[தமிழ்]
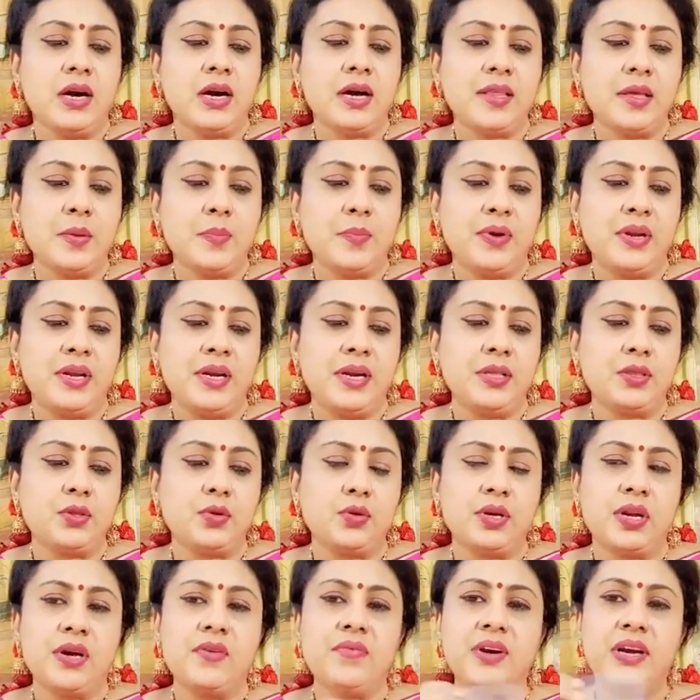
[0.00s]
அதை இப்படி
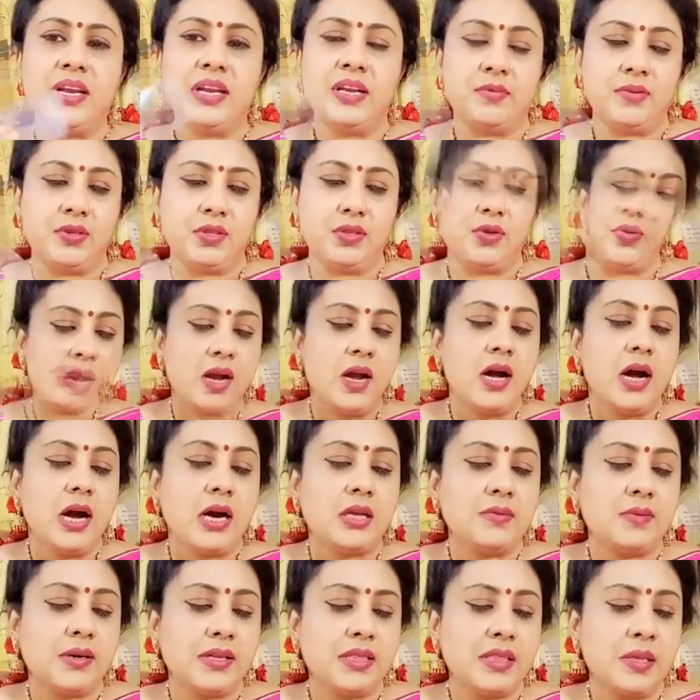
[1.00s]
எடுத்தோன்னா வெளியில் வந்துடும்
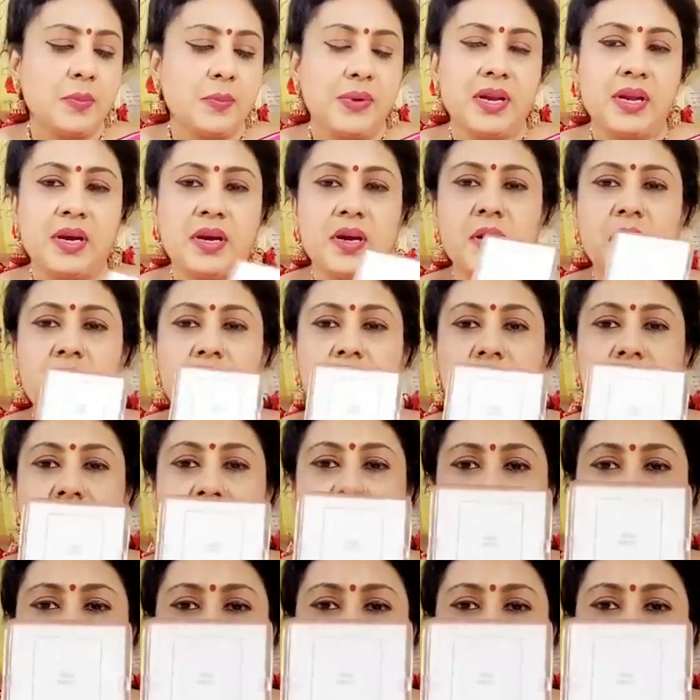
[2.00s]
அது வந்த பிறகு இங்கே